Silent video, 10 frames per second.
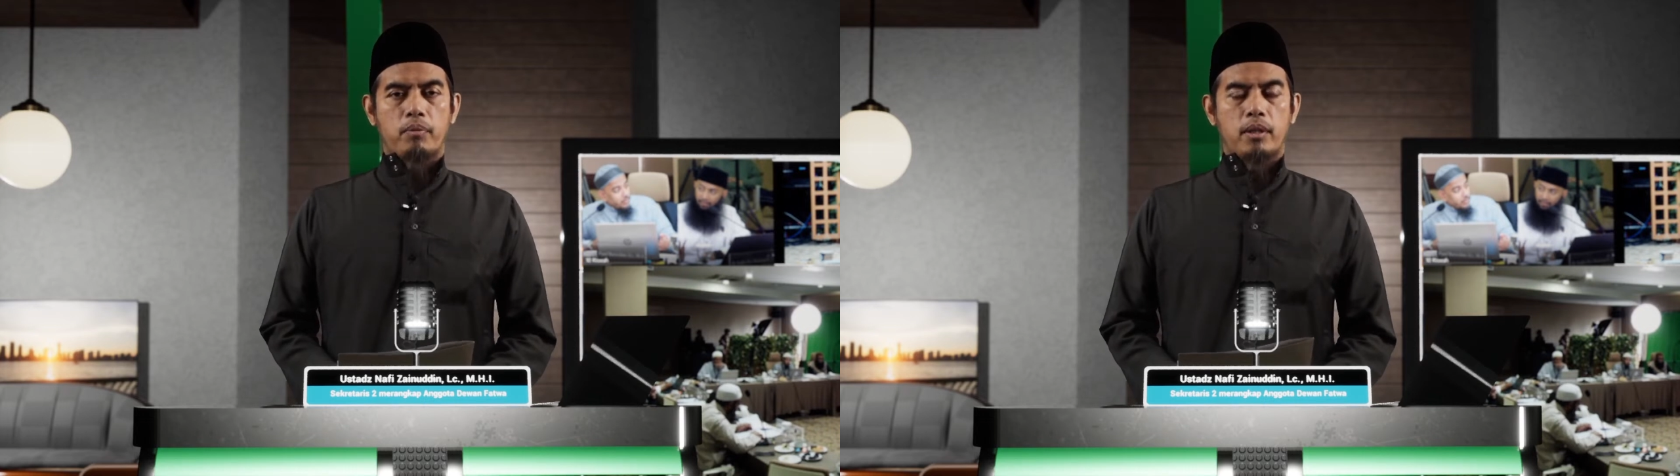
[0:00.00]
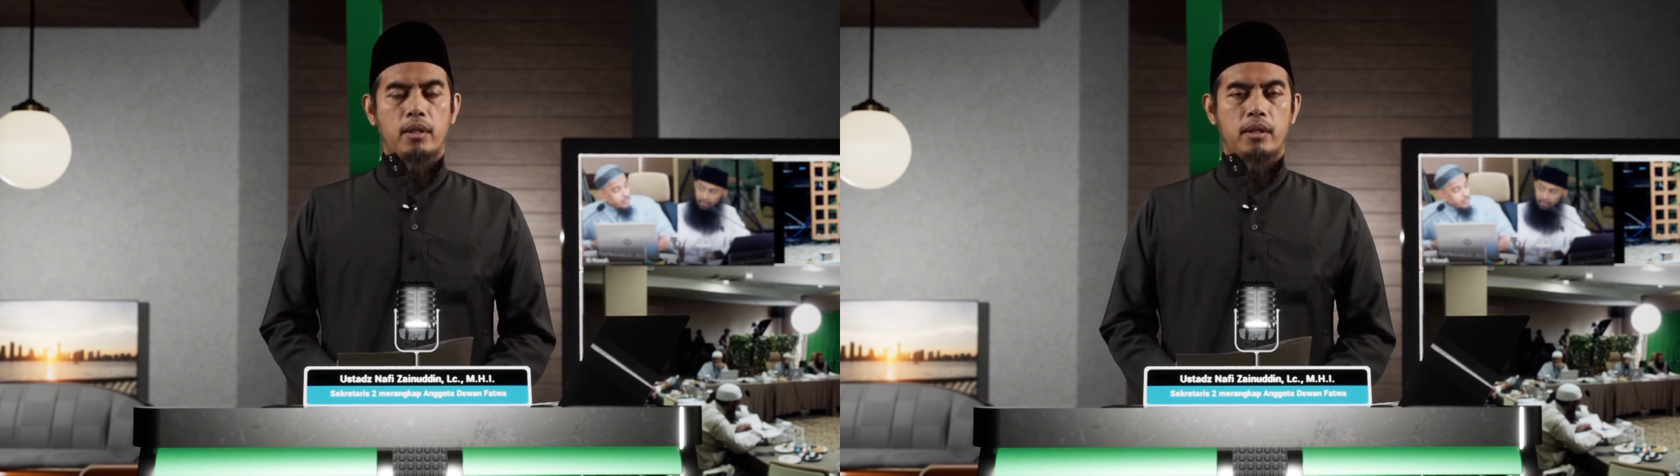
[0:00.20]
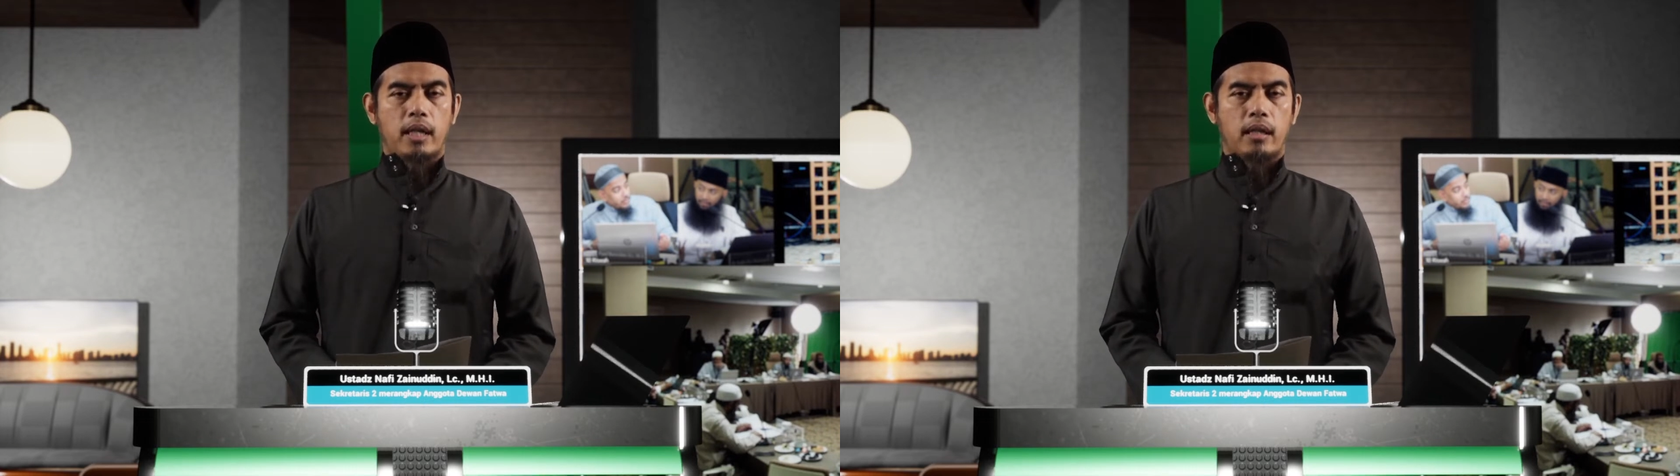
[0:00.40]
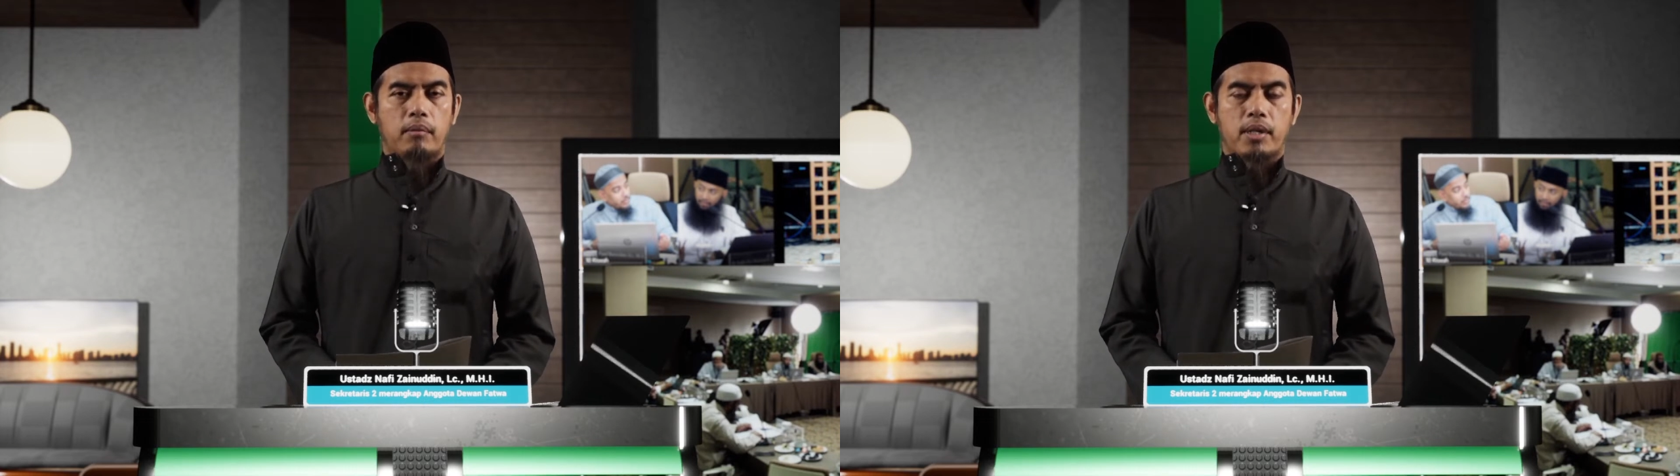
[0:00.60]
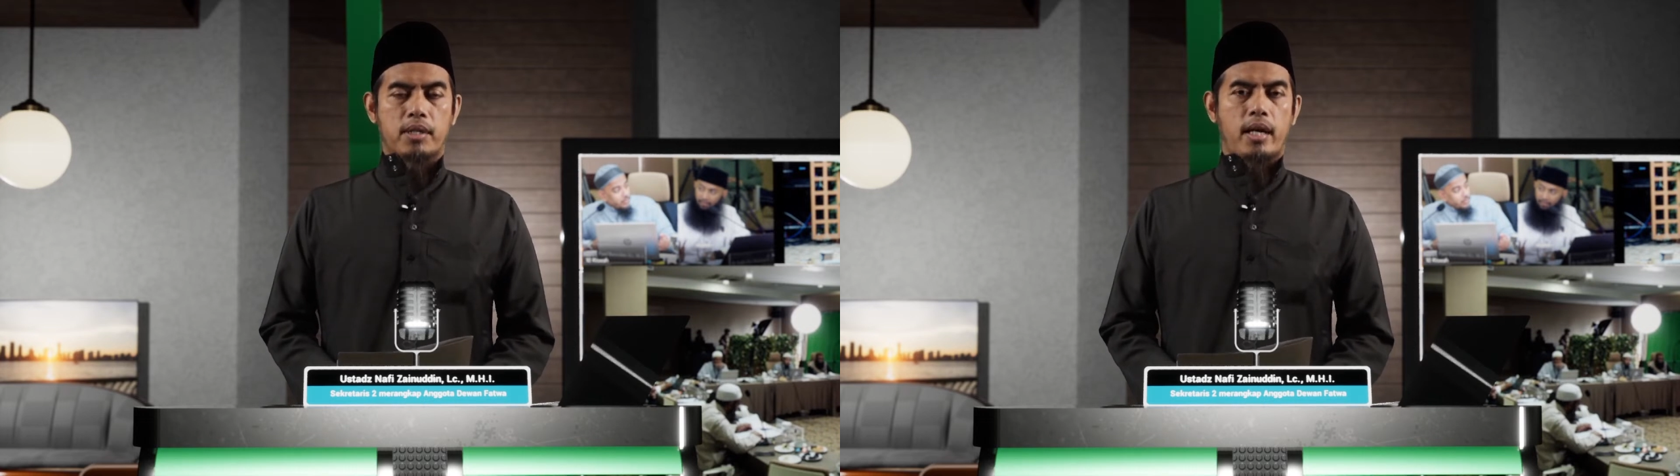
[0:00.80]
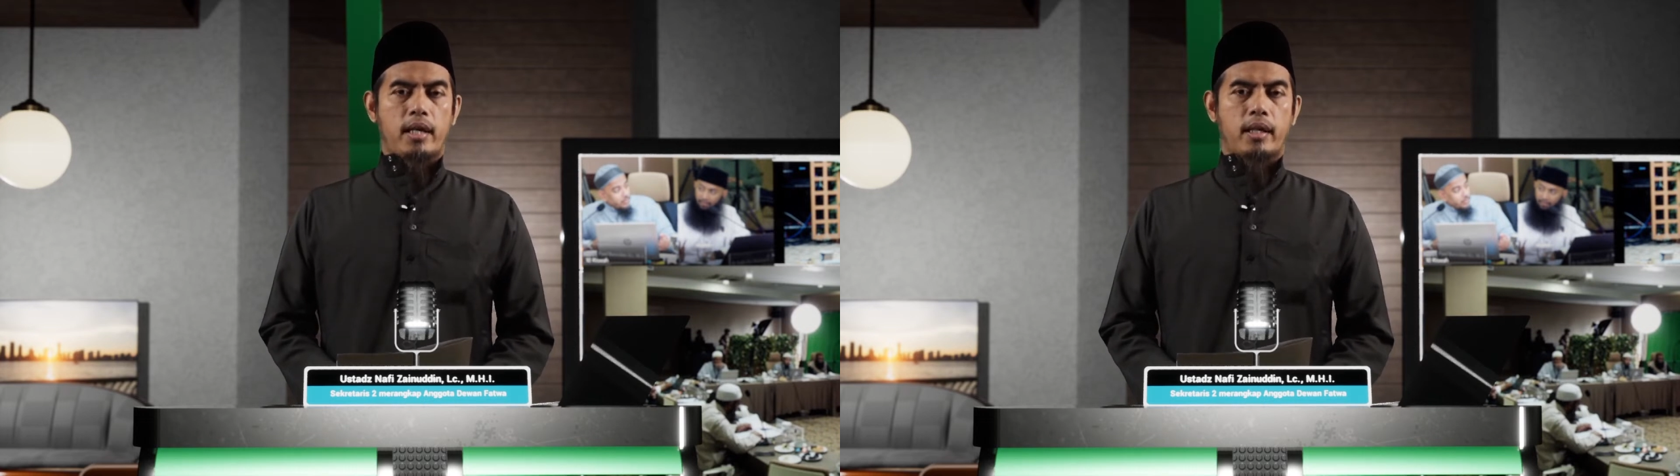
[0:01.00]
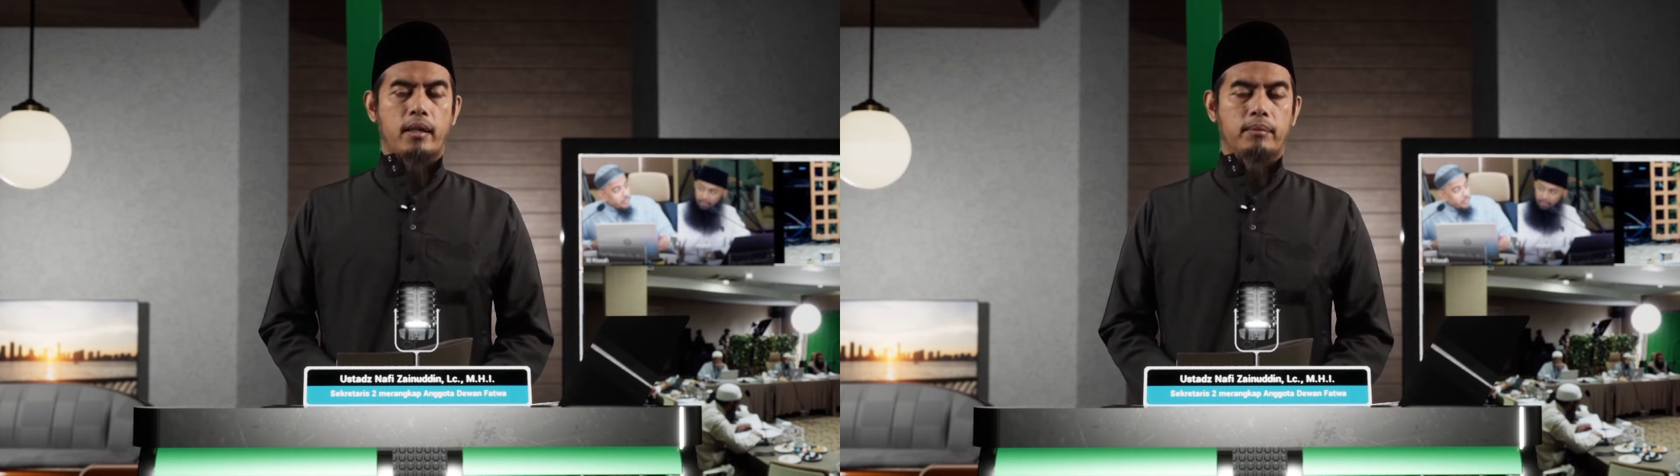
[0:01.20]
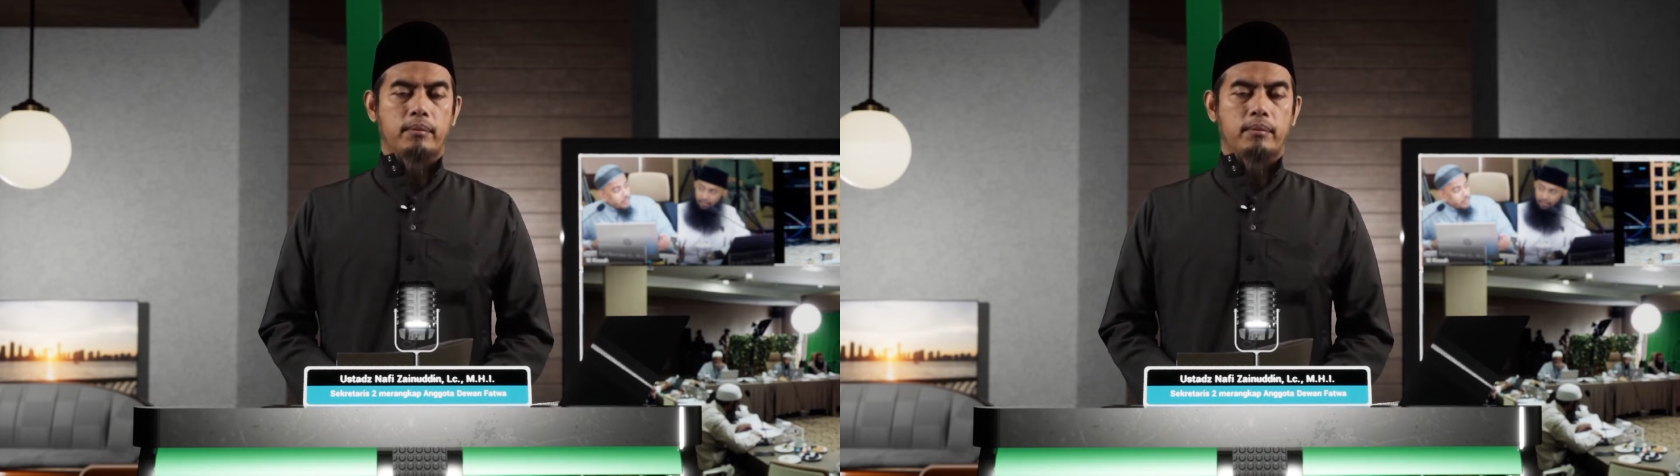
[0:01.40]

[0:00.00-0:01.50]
ini sangat meresahkan